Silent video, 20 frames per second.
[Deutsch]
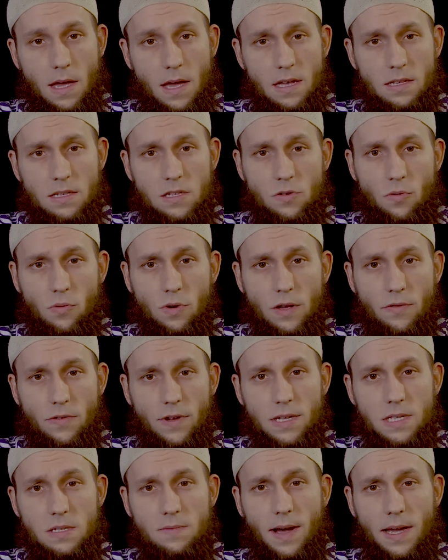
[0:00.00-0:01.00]
Es ist
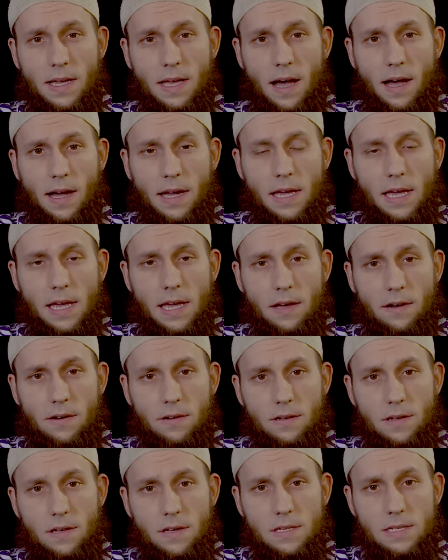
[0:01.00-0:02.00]
ungefähr zwei Jahre her,
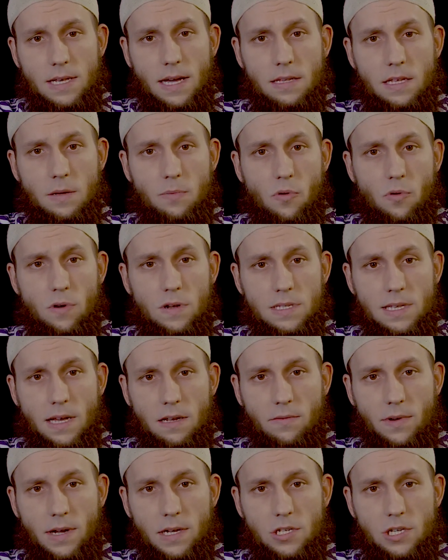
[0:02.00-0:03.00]
seit die
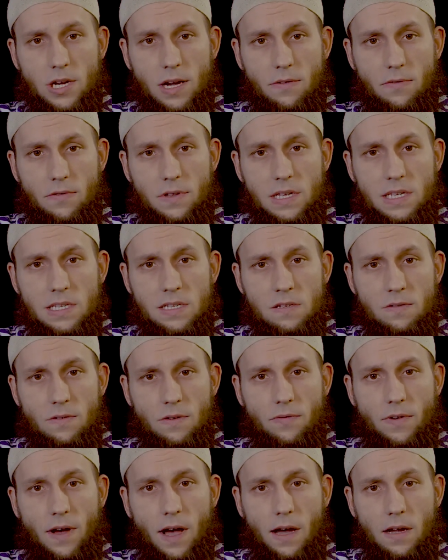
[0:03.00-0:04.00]
Bundesanwaltschaft dieses
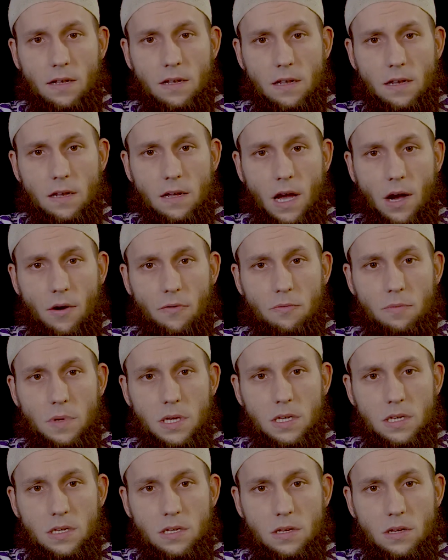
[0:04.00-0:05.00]
Verfahren auf
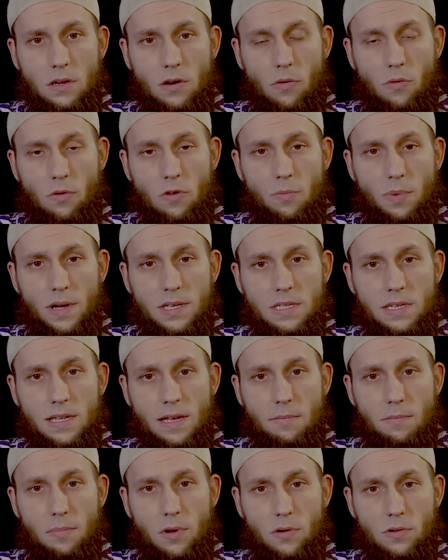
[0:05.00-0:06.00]
mich und
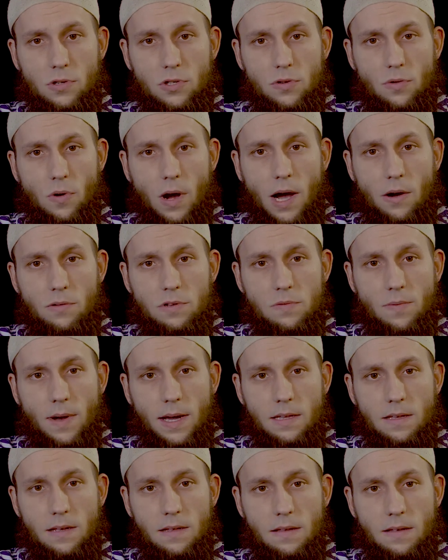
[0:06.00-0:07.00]
Präsident Blanchot
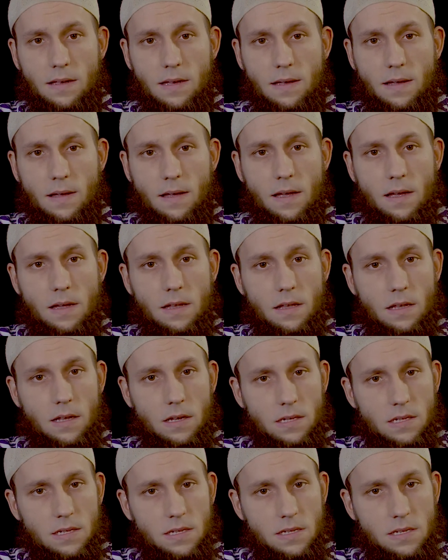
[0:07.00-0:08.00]
ausweitete.
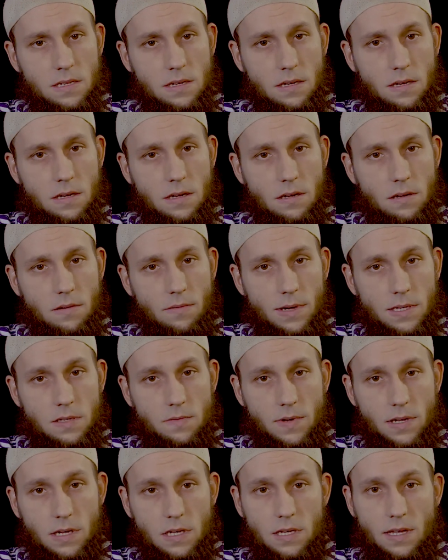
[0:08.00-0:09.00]
Nichts, was
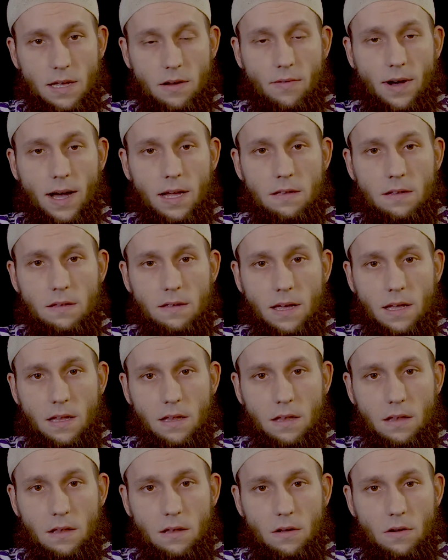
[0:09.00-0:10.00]
wir nicht erwartet
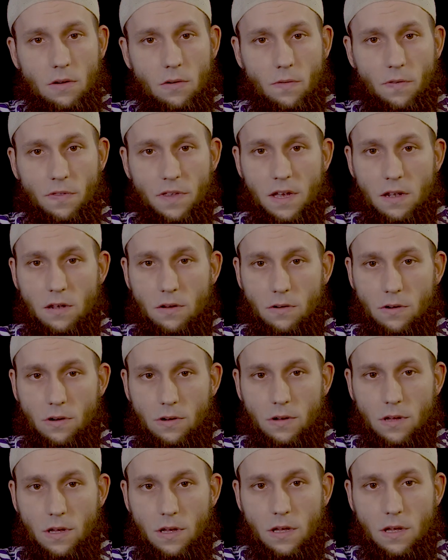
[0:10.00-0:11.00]
hätten. Und dennoch,
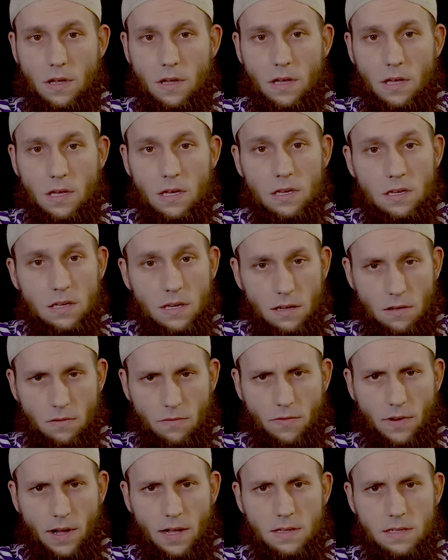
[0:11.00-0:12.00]
ich
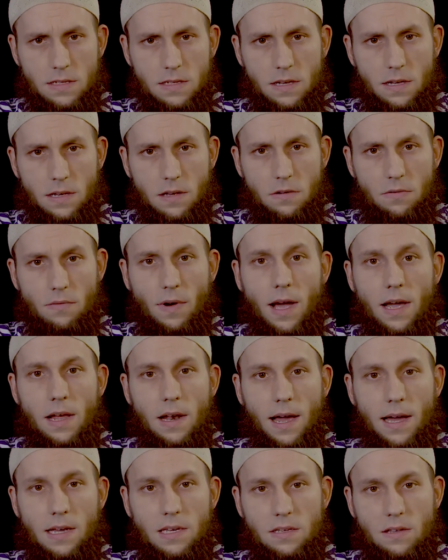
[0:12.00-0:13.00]
jedenfalls war
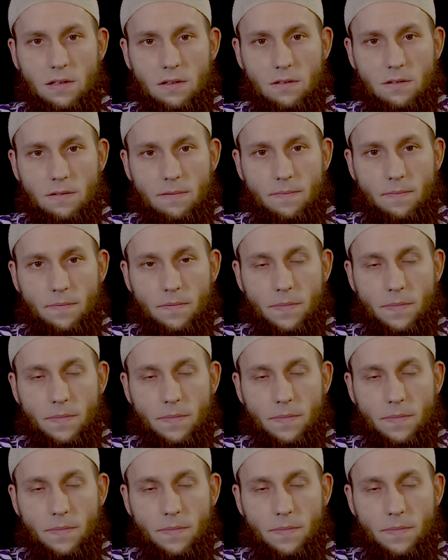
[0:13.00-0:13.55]
erleichtert.